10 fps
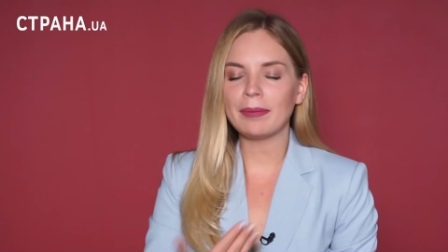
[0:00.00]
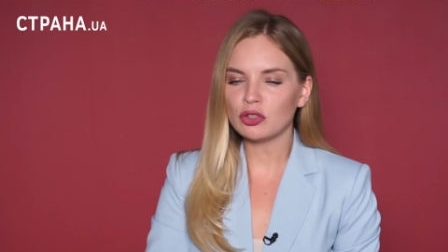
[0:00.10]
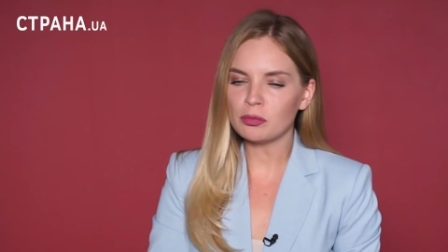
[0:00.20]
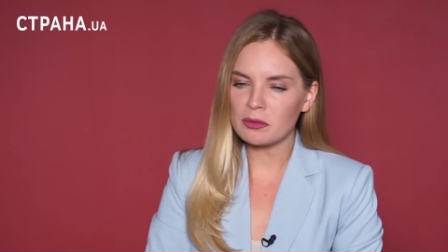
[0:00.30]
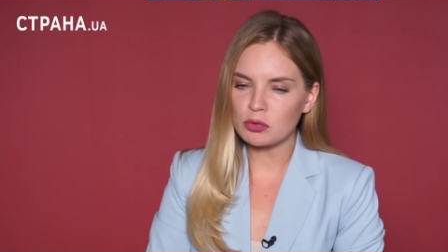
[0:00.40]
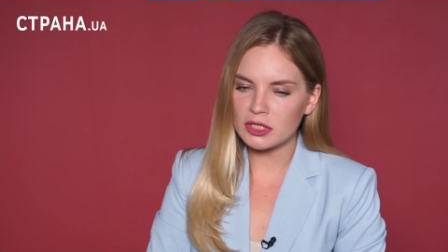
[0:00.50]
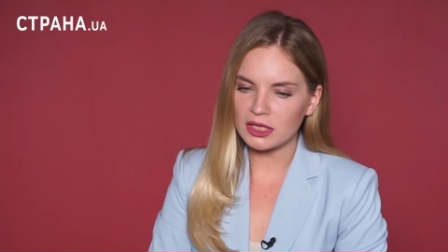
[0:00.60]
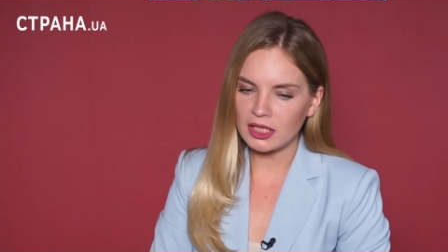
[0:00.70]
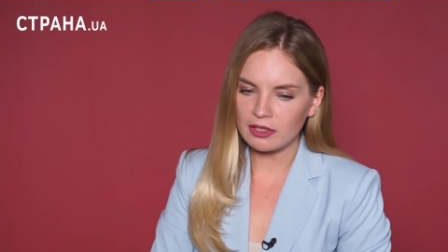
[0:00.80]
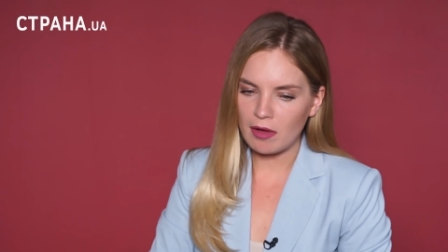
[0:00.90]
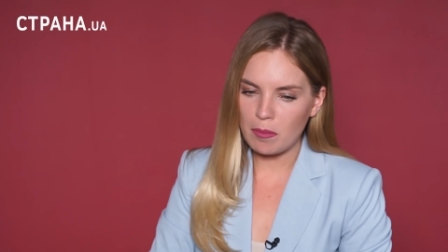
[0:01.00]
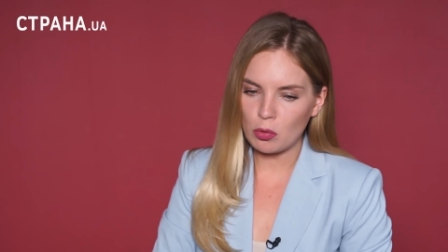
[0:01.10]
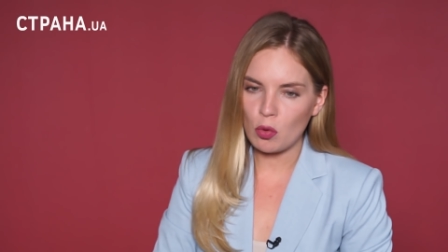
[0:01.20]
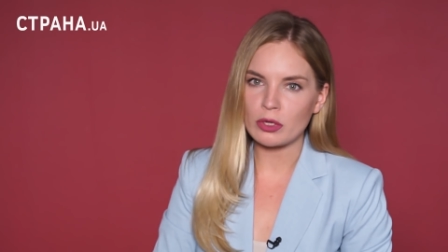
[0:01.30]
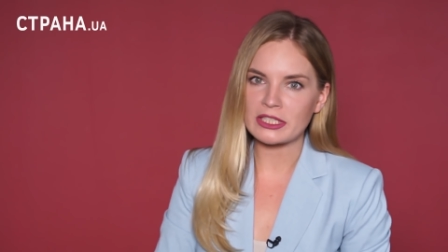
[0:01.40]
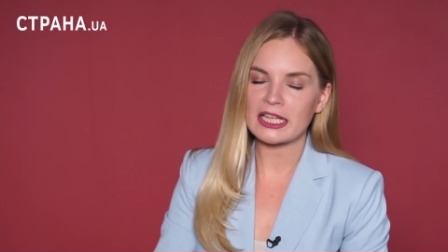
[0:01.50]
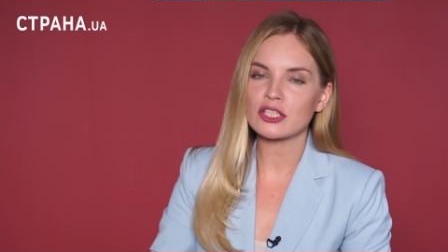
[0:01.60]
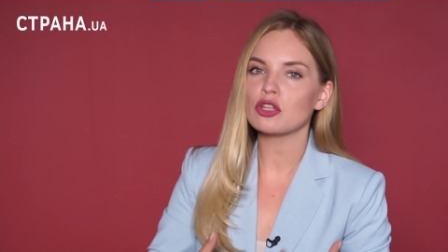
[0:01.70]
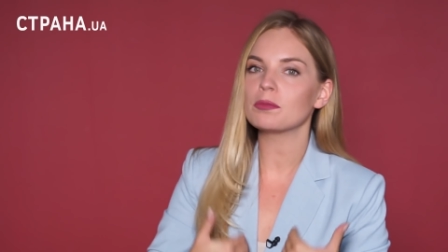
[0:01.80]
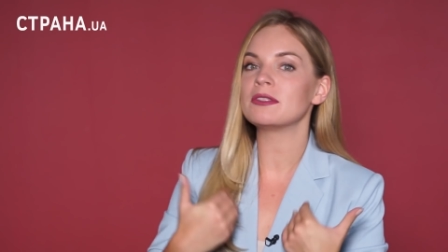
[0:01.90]
потом ему задали вопрос,
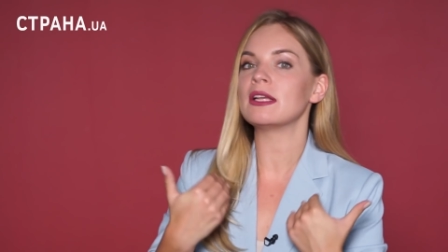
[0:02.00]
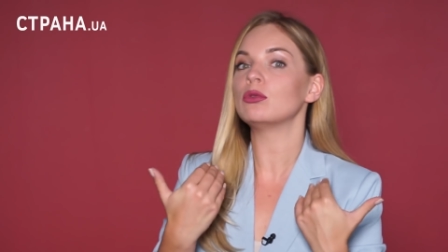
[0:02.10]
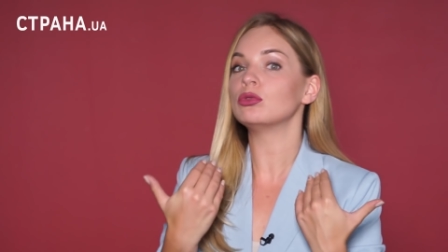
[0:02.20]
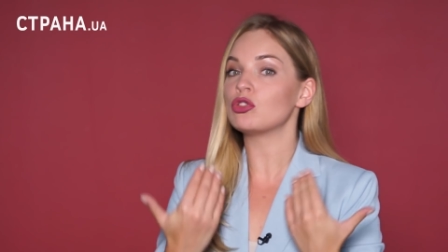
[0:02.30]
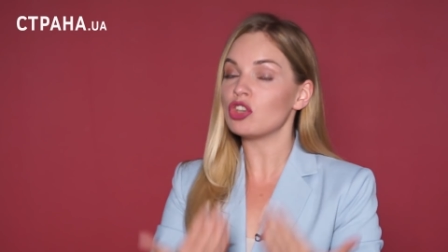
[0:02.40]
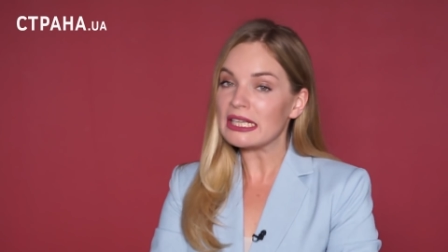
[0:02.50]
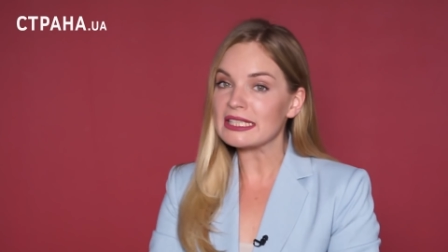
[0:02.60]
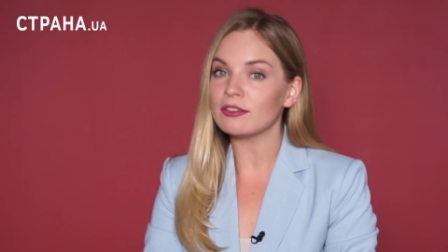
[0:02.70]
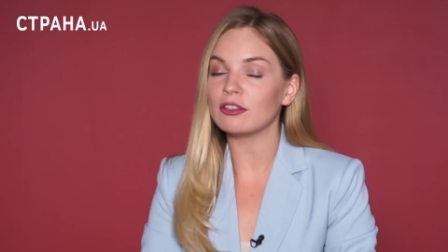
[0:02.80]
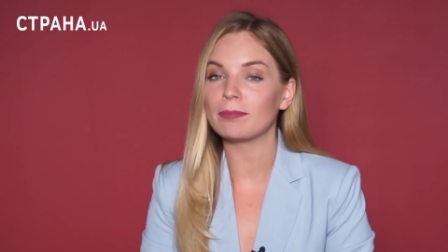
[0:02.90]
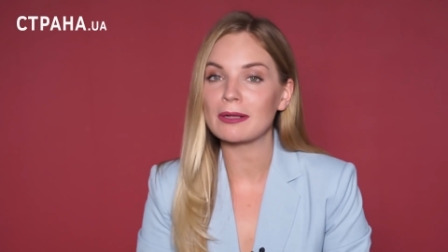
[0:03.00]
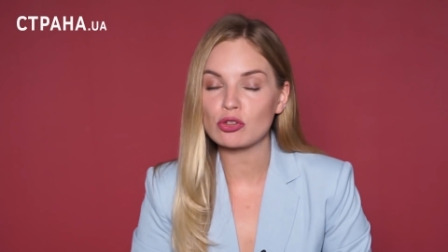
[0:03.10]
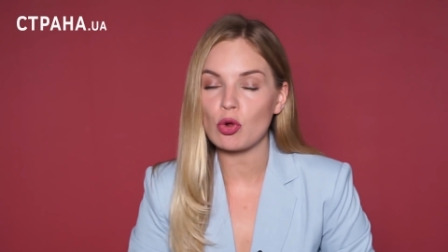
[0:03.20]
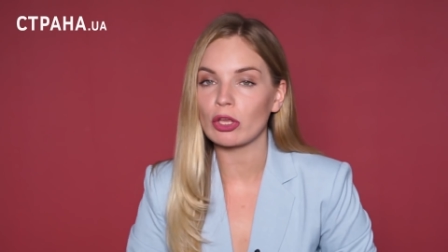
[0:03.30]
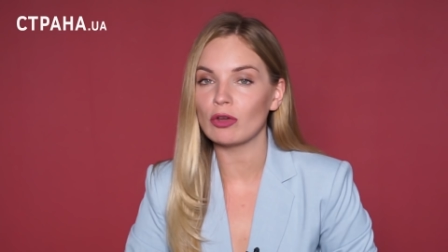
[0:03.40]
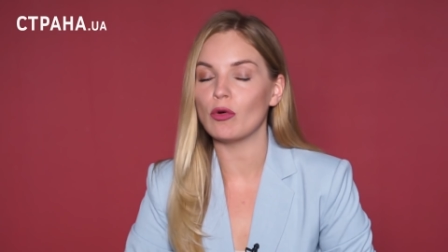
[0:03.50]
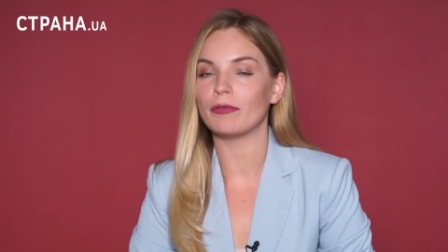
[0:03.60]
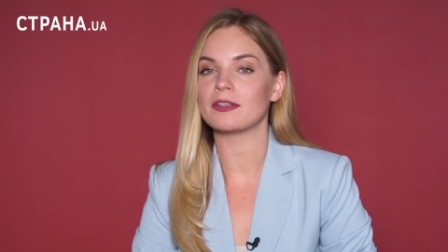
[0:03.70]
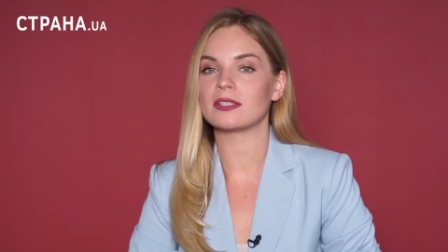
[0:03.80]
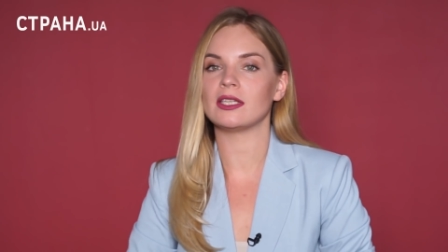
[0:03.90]
так, собственно, он участвовал в поджоге,
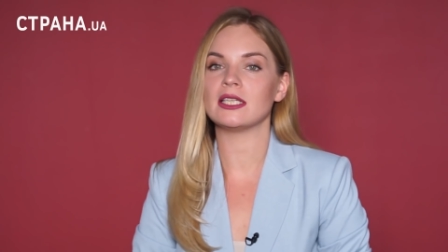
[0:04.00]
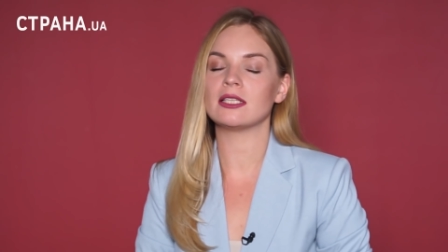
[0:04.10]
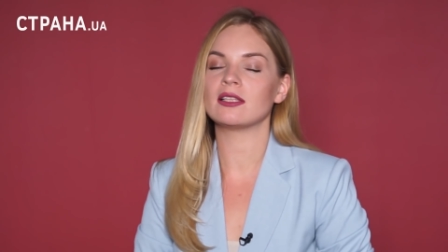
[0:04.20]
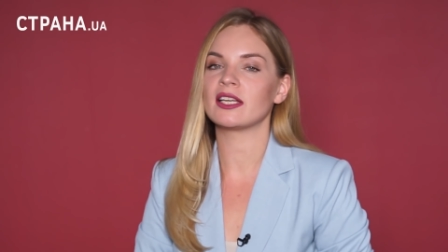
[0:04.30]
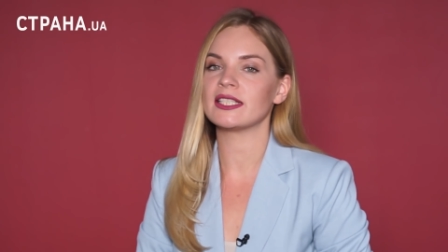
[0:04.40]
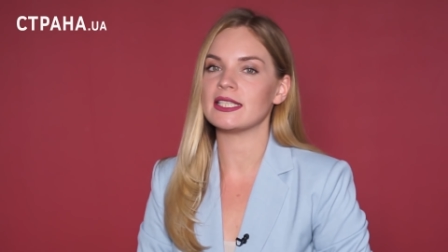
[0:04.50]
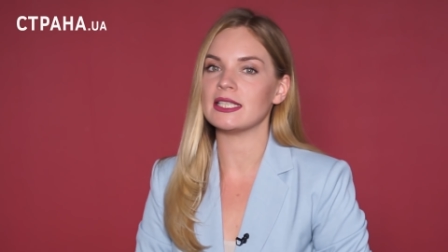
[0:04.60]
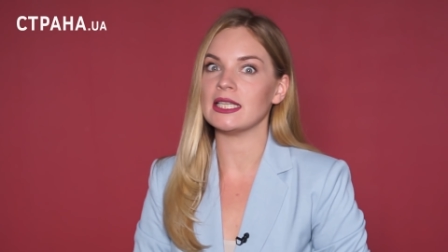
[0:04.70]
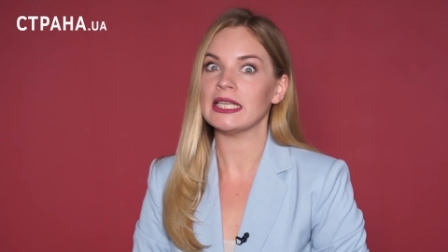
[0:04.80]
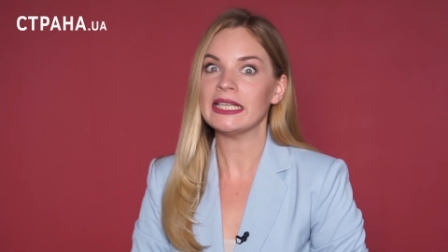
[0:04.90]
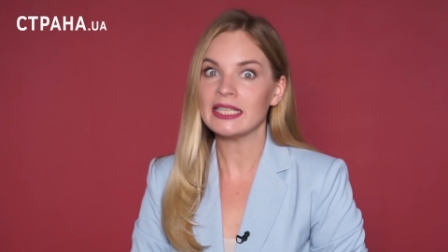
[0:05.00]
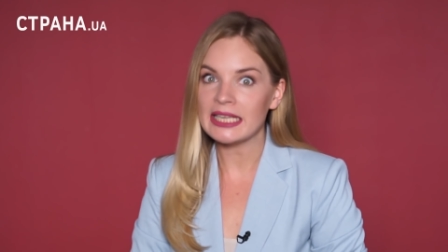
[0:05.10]
офиса Единой России или